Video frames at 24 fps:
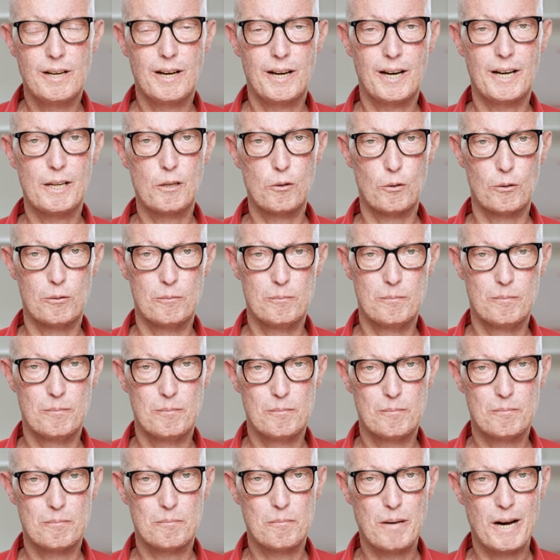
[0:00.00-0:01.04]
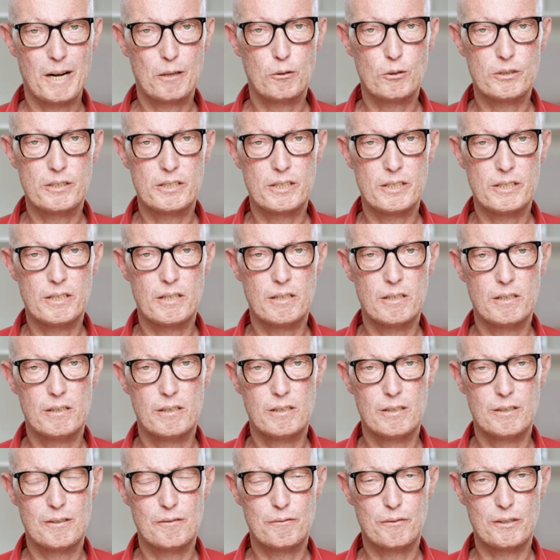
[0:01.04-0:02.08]
Hallo, Markus hier
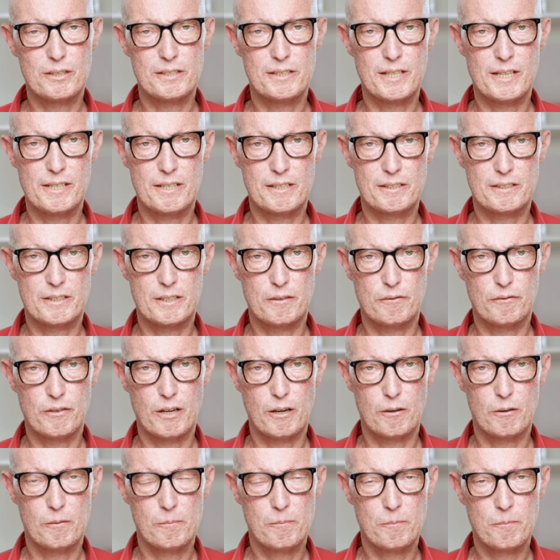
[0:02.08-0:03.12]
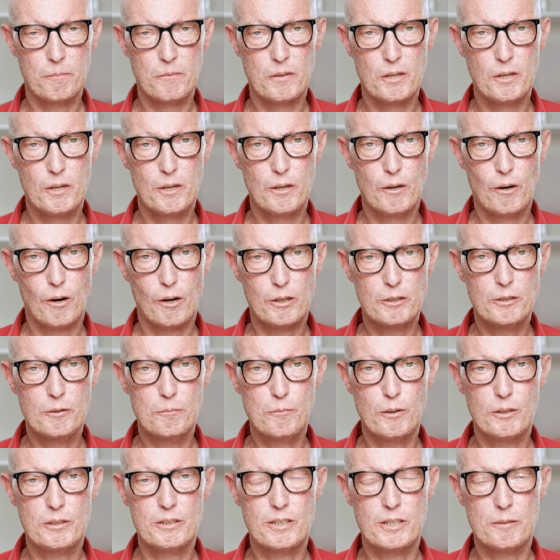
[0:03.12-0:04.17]
von Zeldas TV. Heute
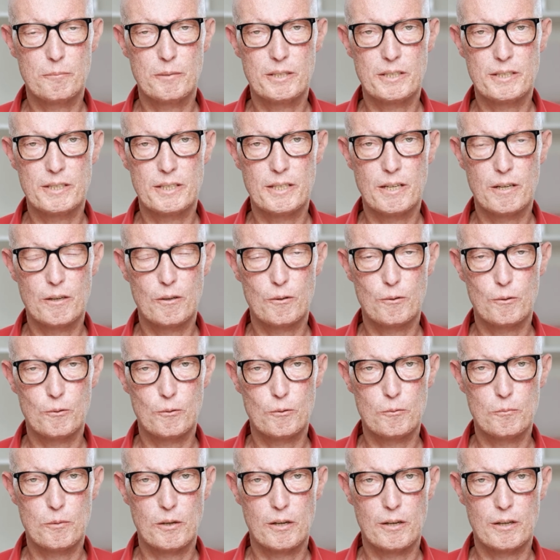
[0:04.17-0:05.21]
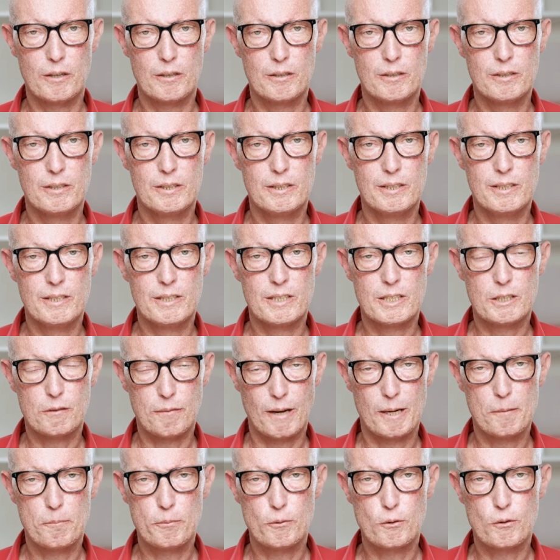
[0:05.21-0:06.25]
möchte ich mit dir über
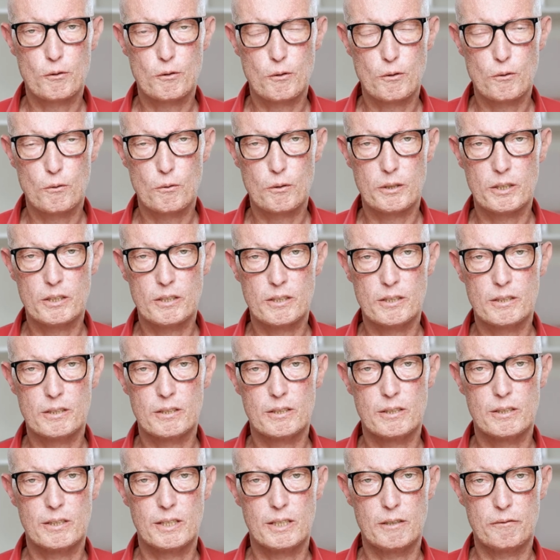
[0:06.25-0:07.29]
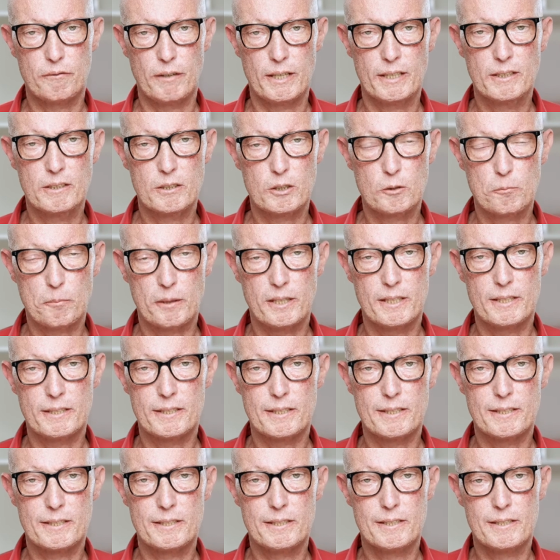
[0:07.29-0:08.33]
zwei psychologische Effekte
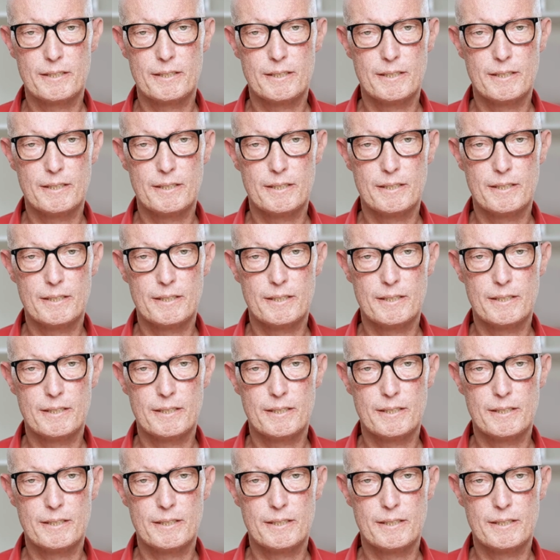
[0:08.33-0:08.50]
sprechen,